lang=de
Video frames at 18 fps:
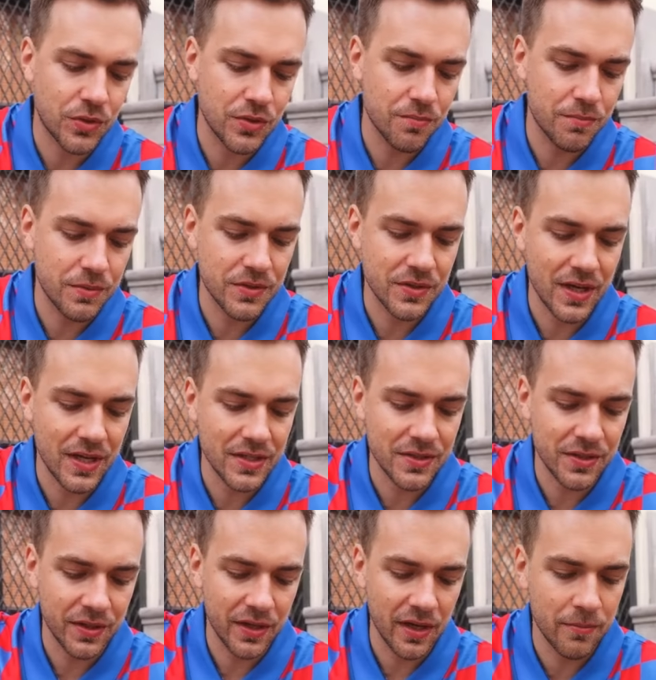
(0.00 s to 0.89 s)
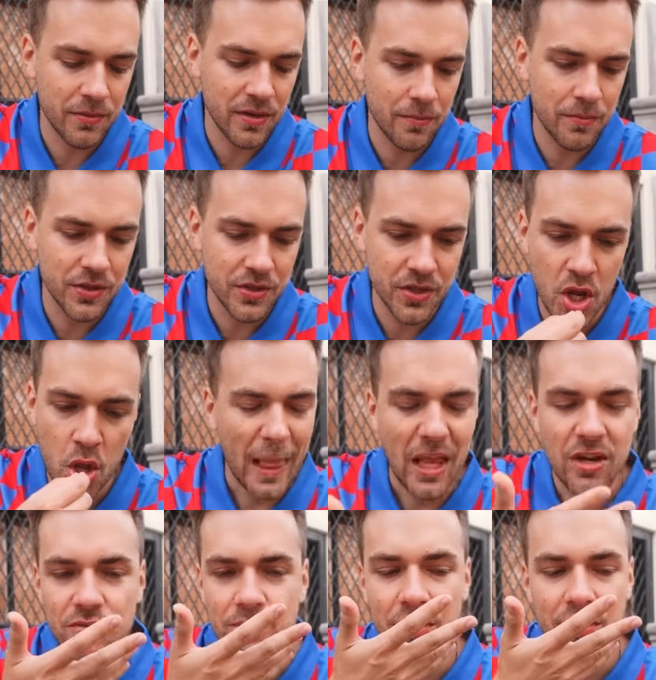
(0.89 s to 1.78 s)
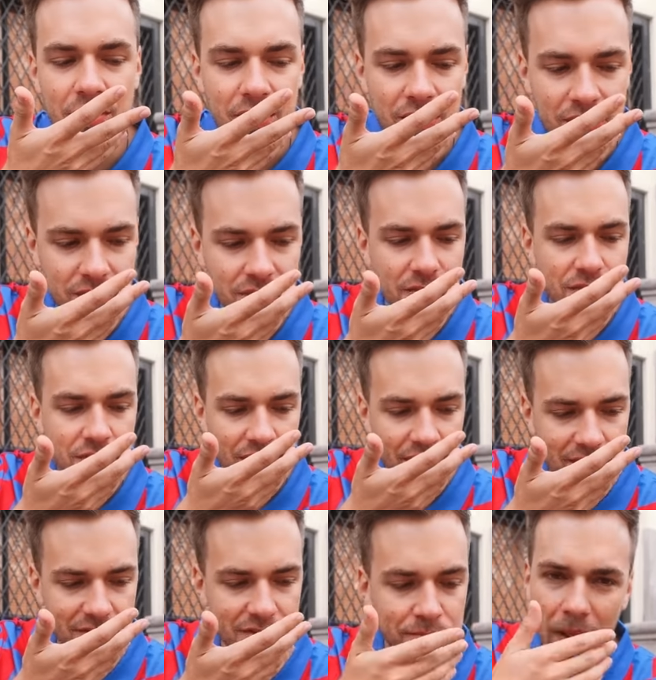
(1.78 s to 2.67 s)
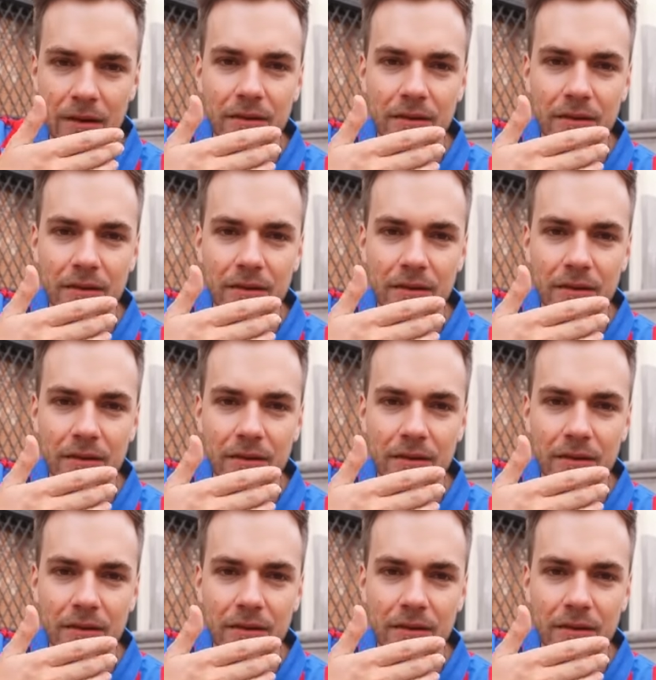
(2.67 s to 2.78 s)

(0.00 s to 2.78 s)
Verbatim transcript: diese Pistaziencreme in der Mitte schmeckt richtig krass